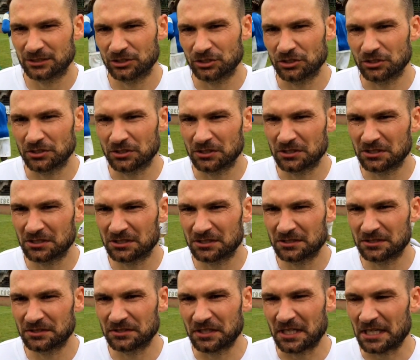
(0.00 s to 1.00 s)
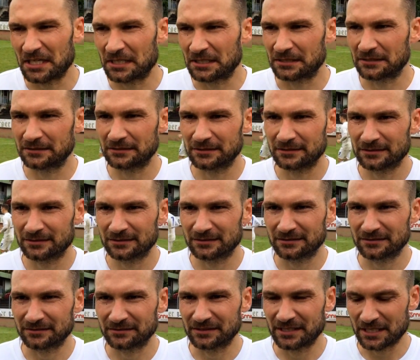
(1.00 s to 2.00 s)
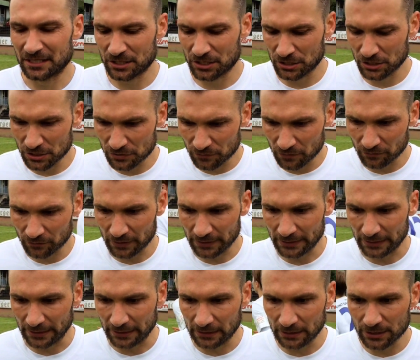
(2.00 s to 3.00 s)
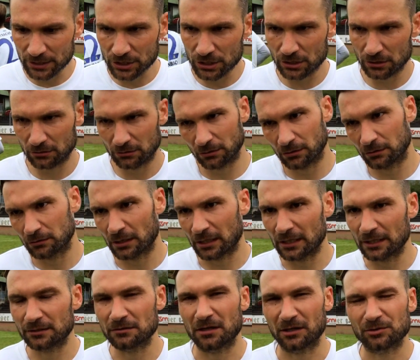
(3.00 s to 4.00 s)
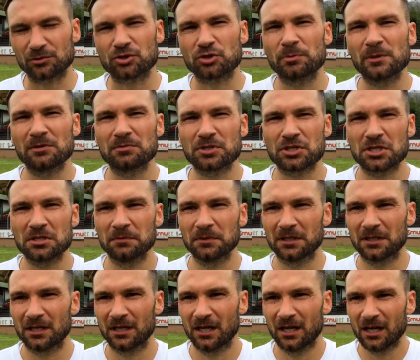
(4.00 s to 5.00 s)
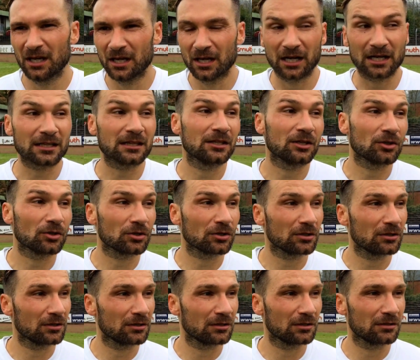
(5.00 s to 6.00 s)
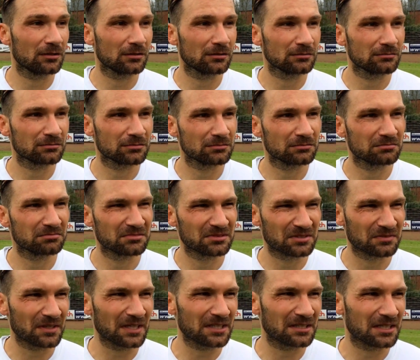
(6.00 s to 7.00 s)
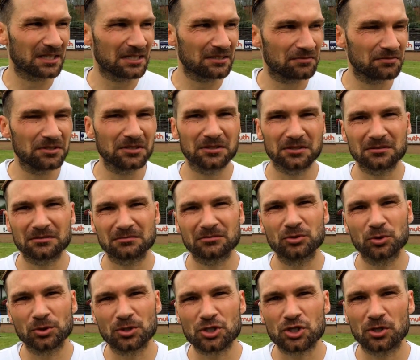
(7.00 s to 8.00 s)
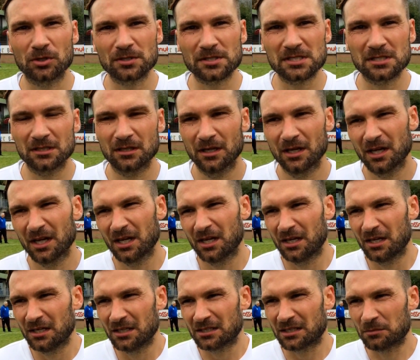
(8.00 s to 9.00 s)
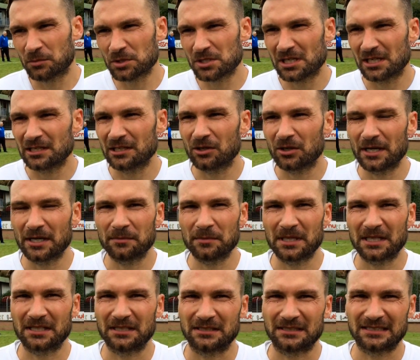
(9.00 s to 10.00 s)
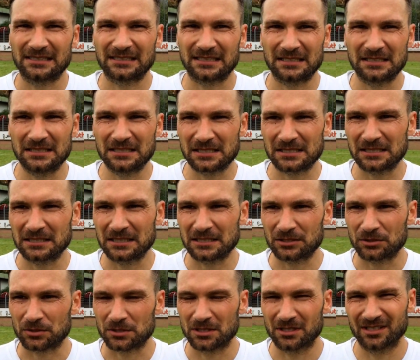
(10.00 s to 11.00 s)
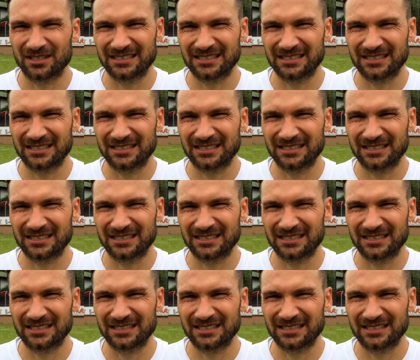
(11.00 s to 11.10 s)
Äh, nein, denke ich nicht. Wir waren eigentlich relativ, also spielbestimmend, hatten auch äh, zwei, drei, vier gute Chancen. Da muss halt auch einen machen, dann sieht das anders aus.